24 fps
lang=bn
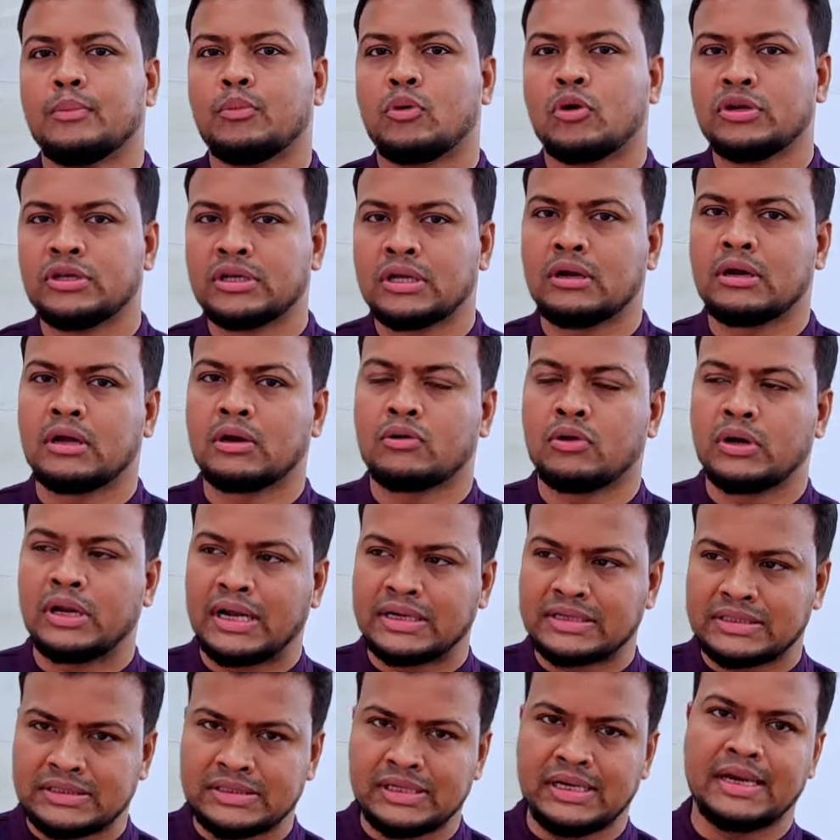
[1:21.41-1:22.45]
পরিচালনা করে
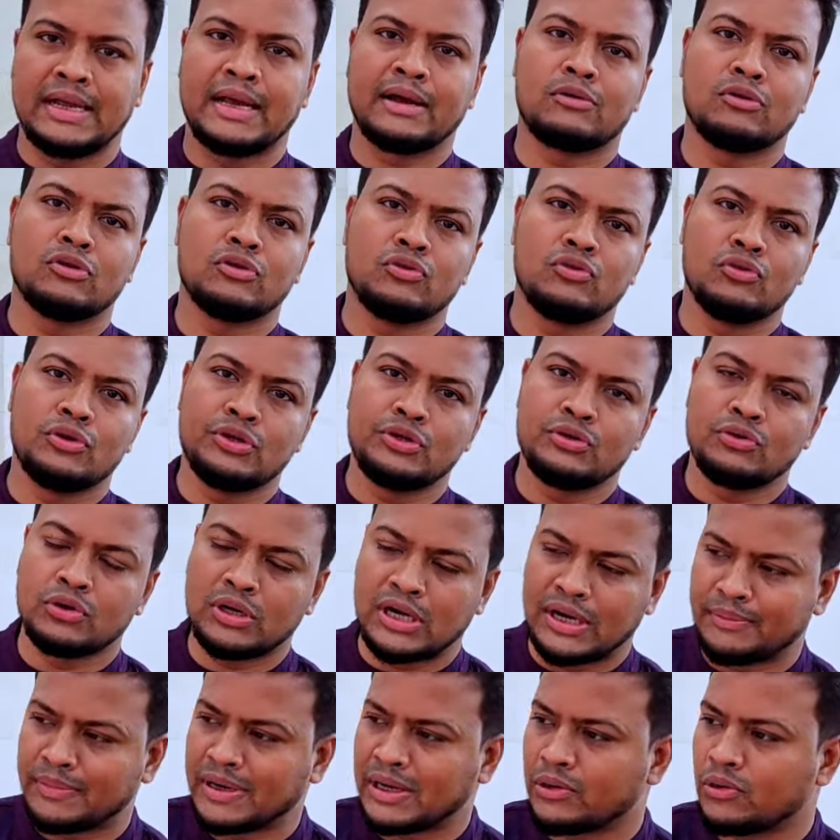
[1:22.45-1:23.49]
আসছেন এখন দুই যুগ
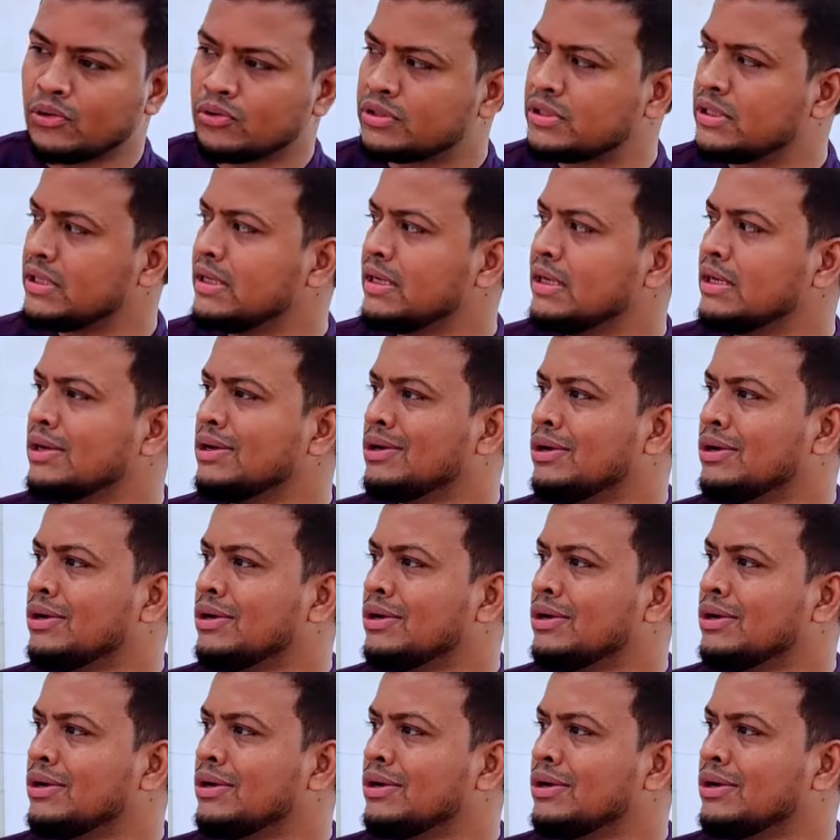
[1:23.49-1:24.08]
আমরা করছি